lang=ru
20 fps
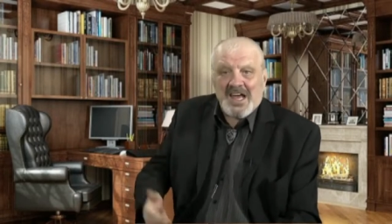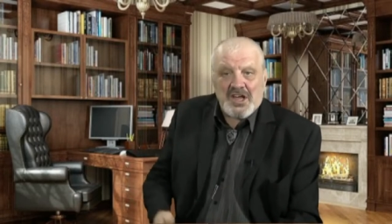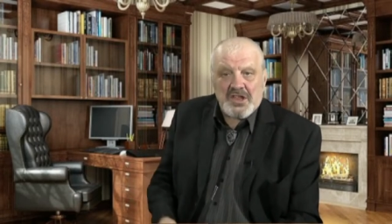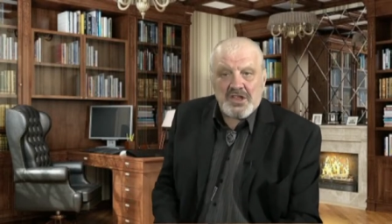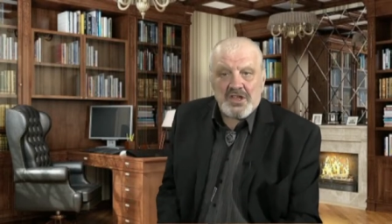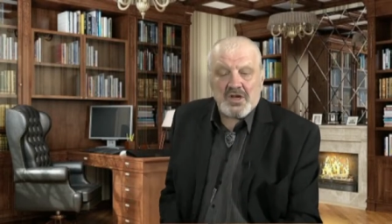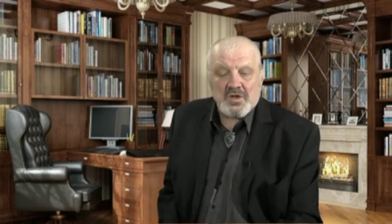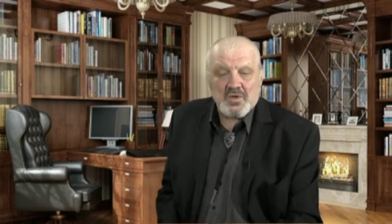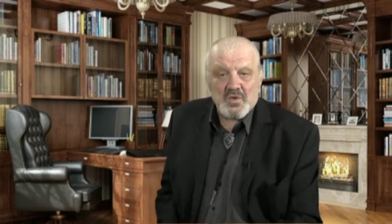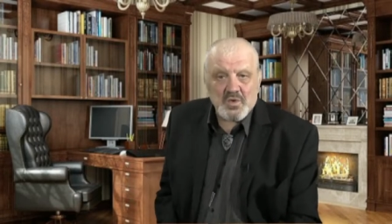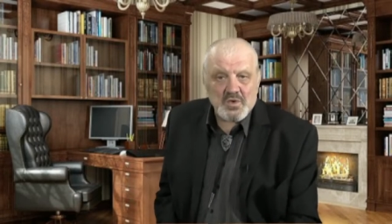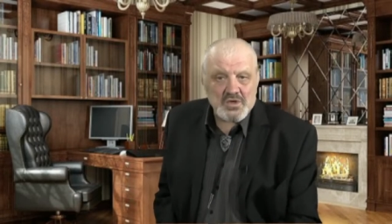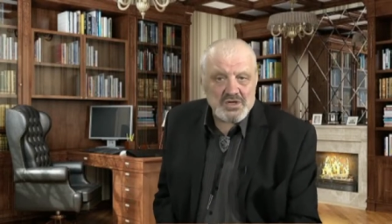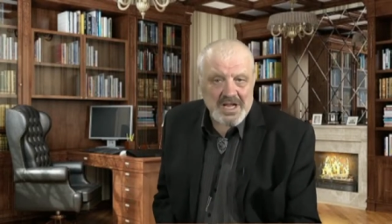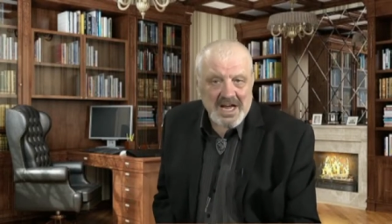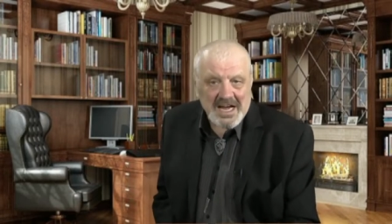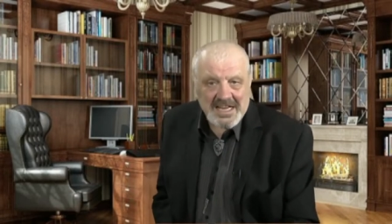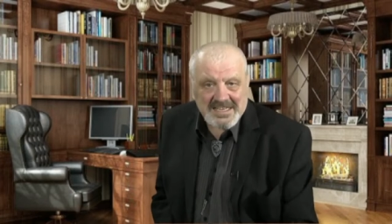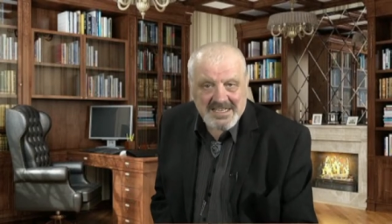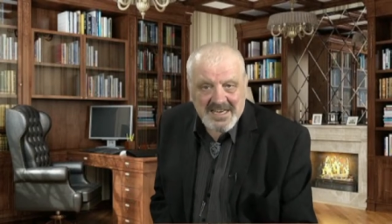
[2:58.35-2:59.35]
Не
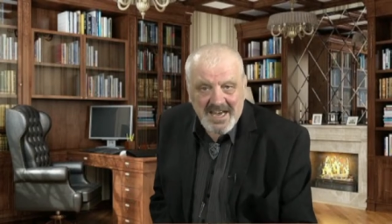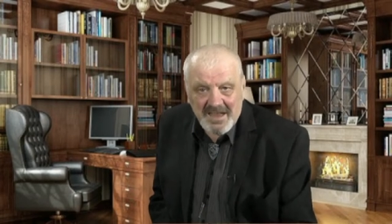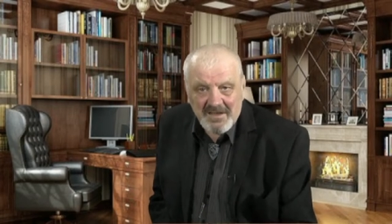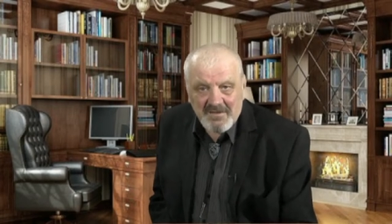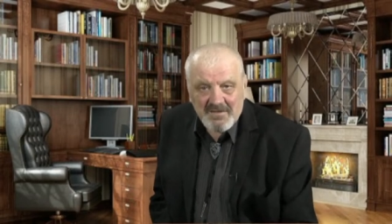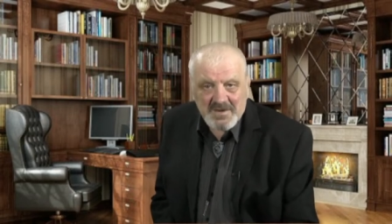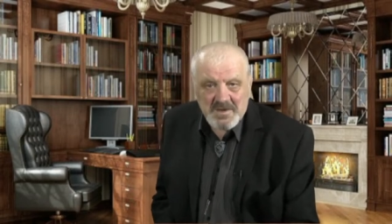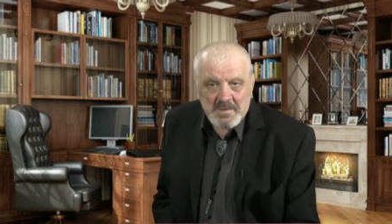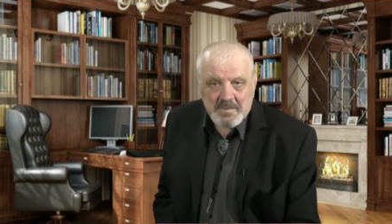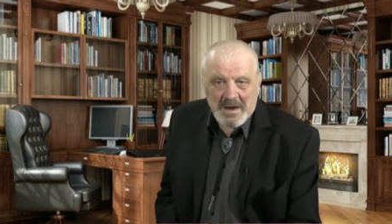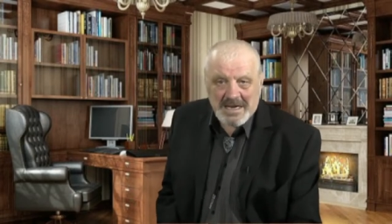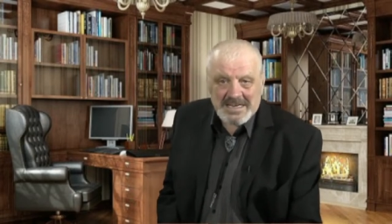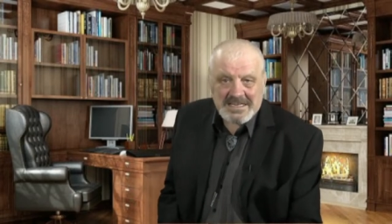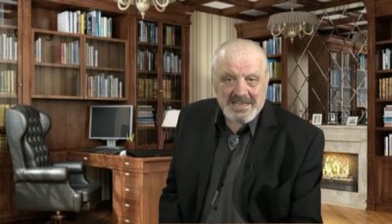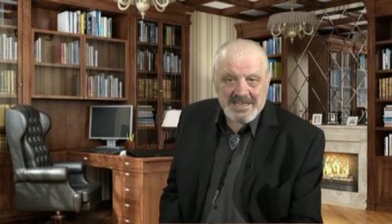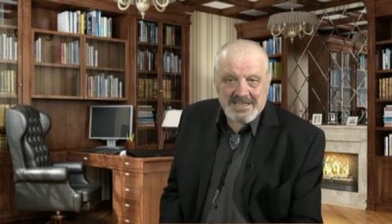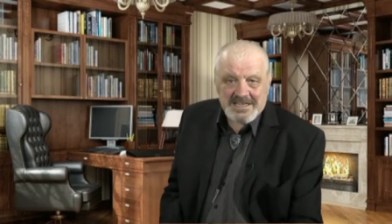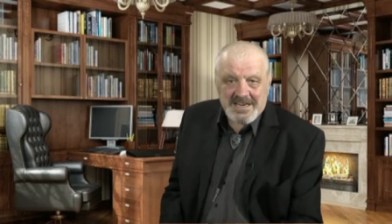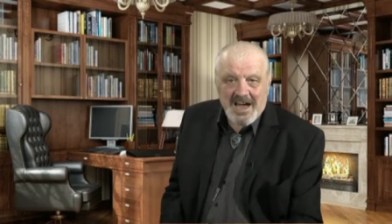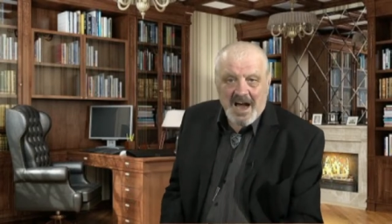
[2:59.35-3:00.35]
нужно оценивать с
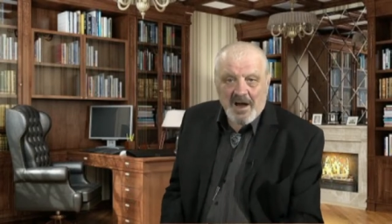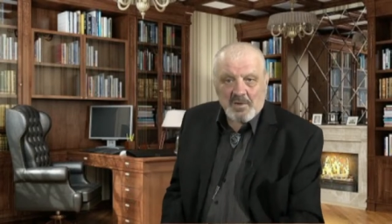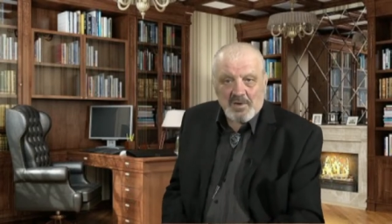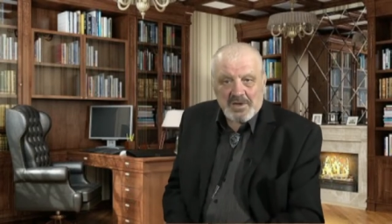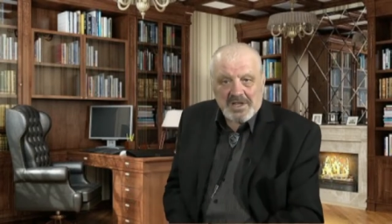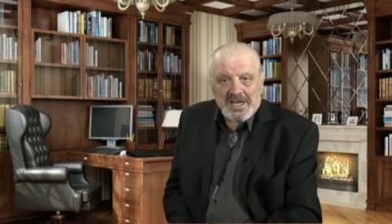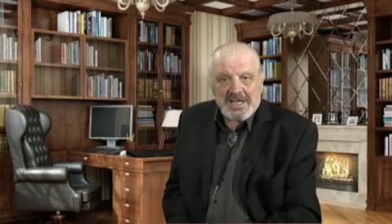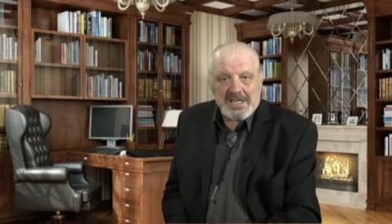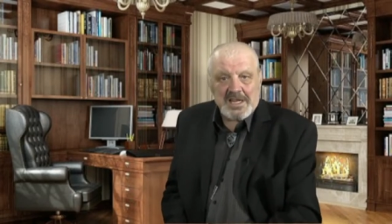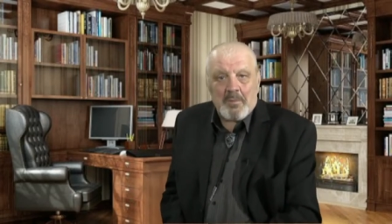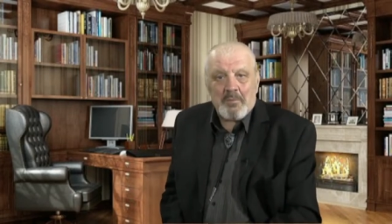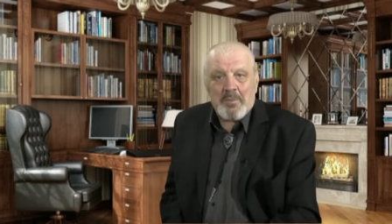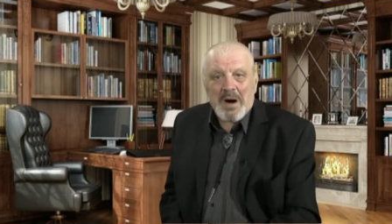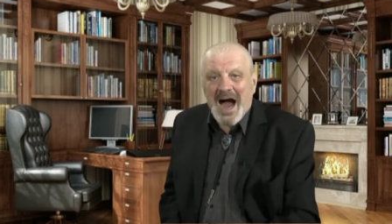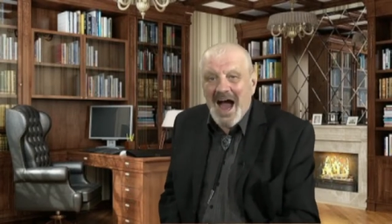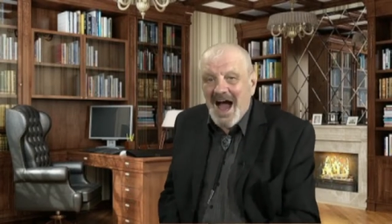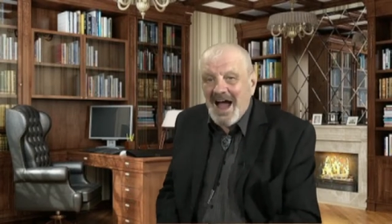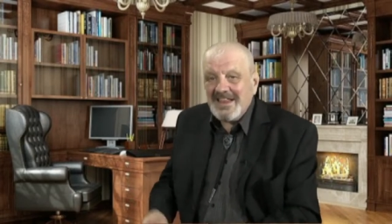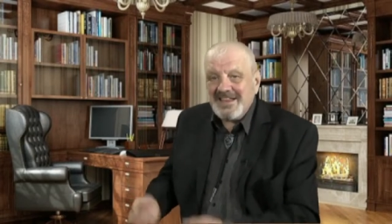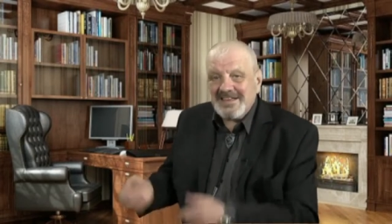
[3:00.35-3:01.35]
позиции какой-то
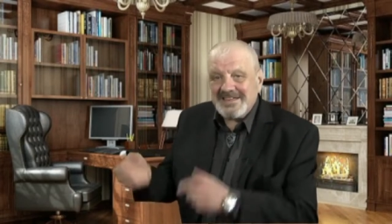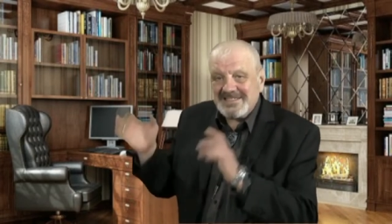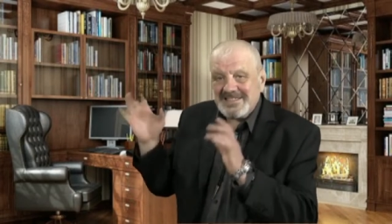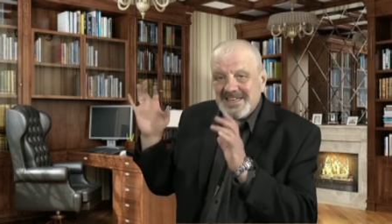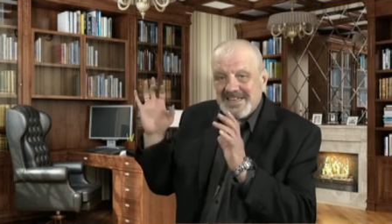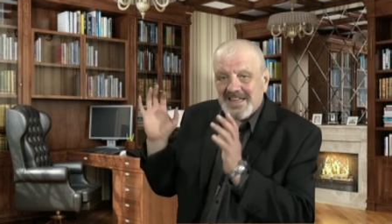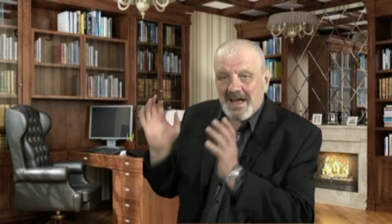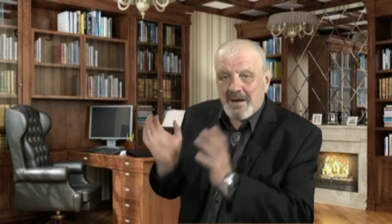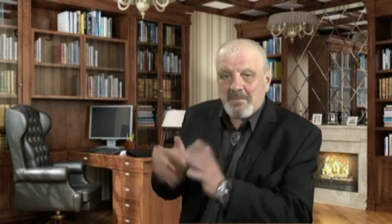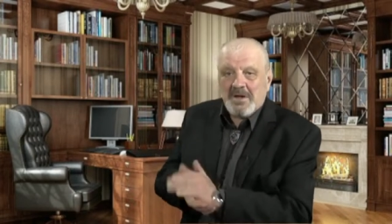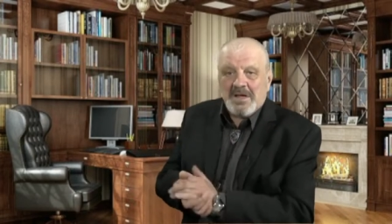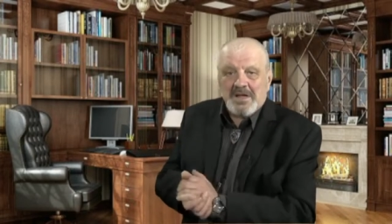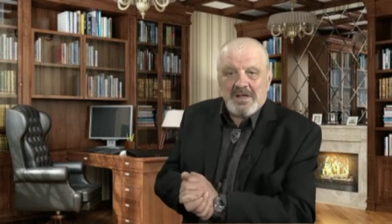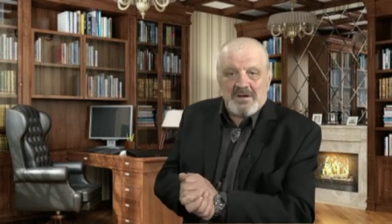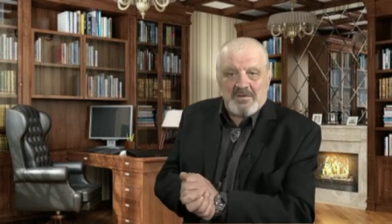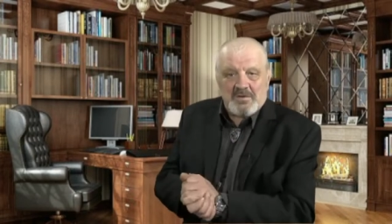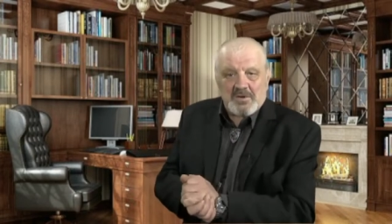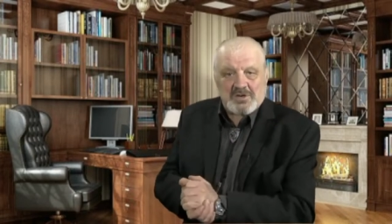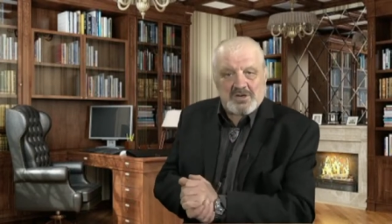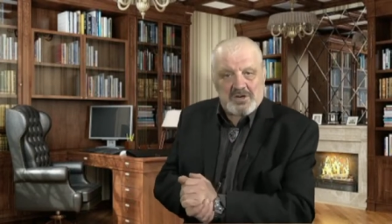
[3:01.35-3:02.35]
глобальности, там,
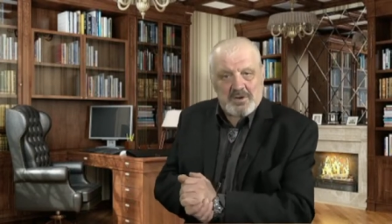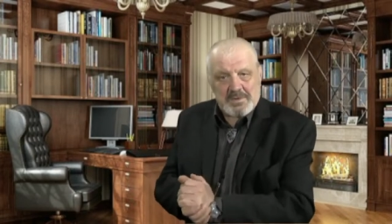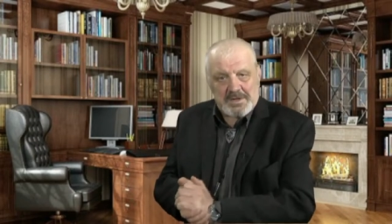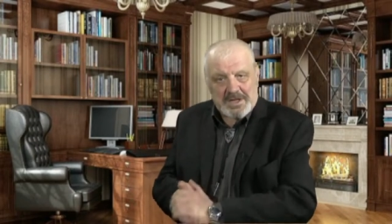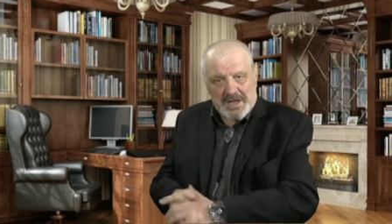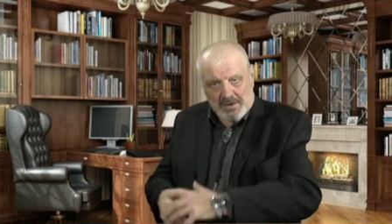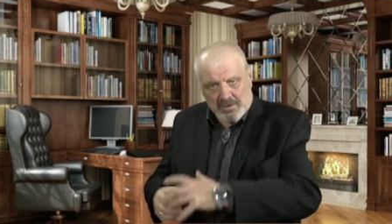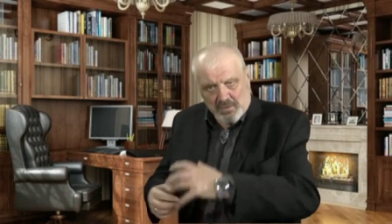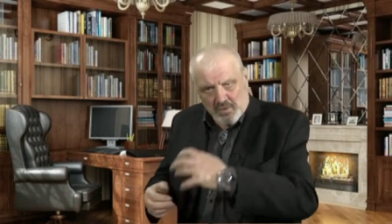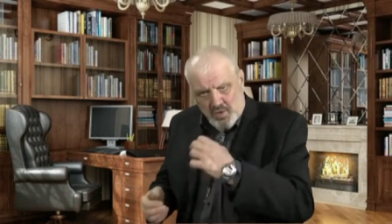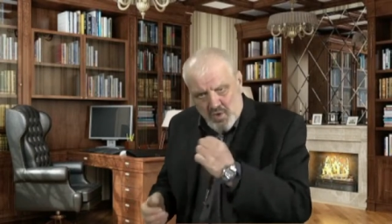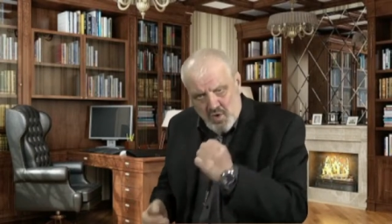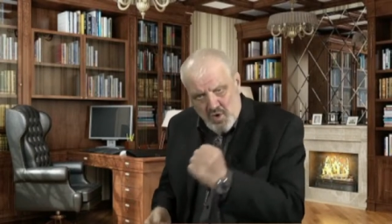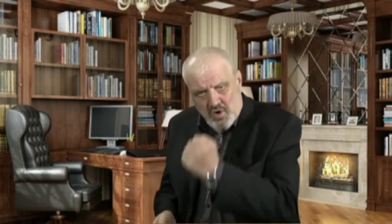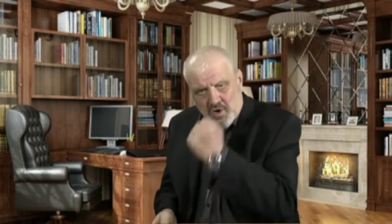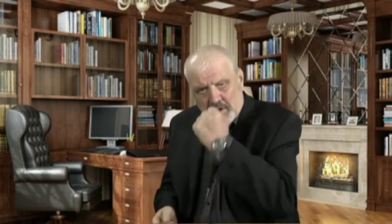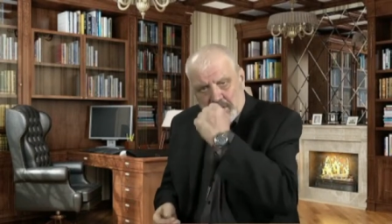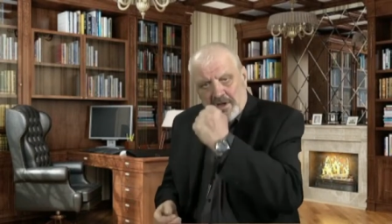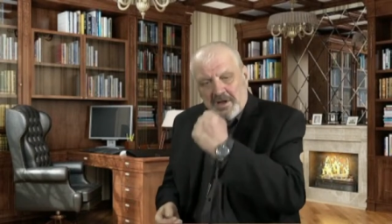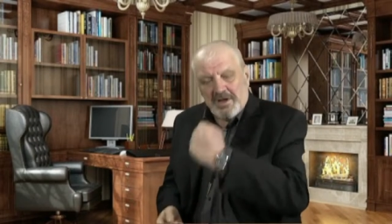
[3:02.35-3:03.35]
вот чтобы так,
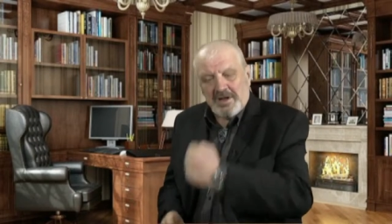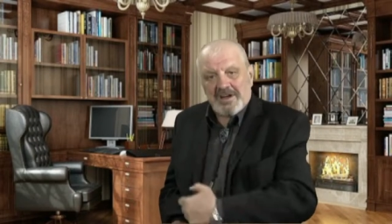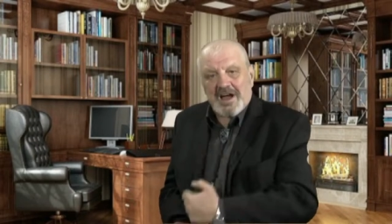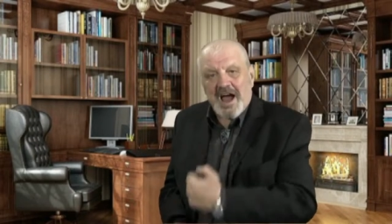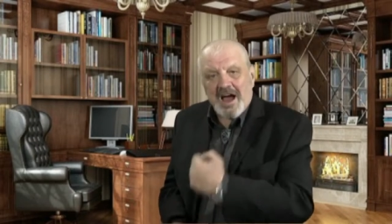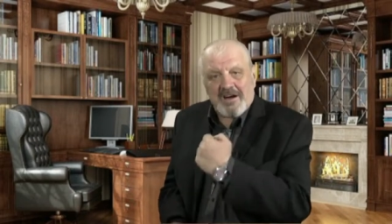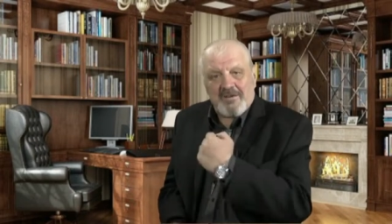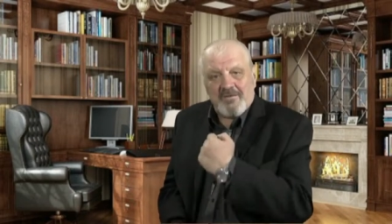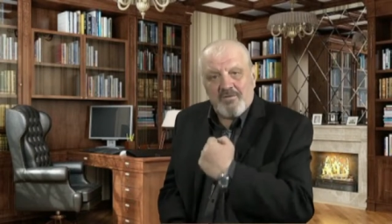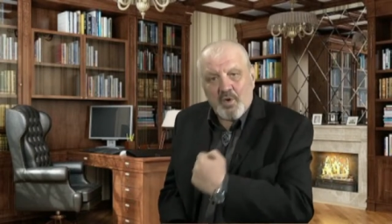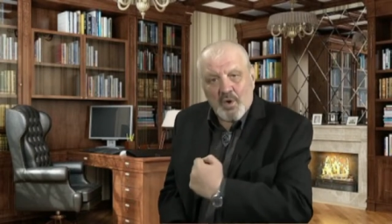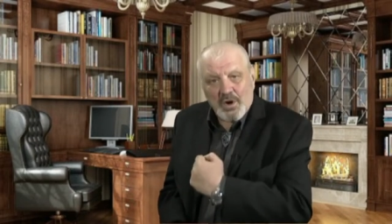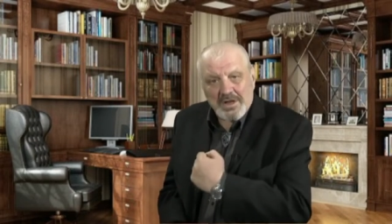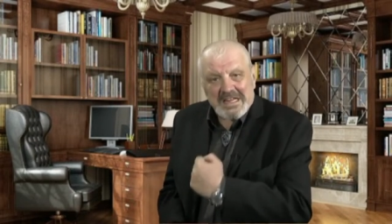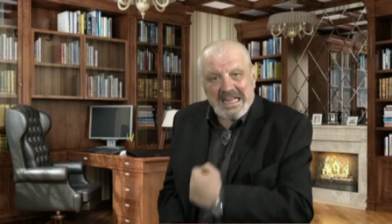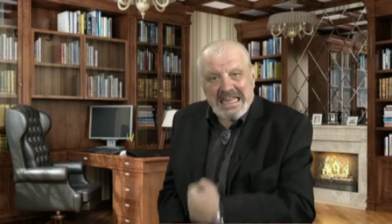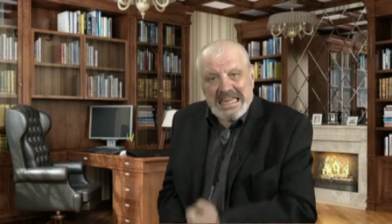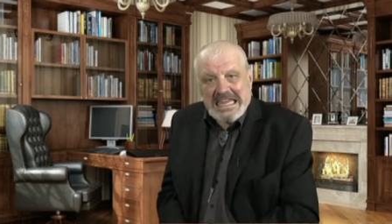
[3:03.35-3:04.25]
ух, как вот.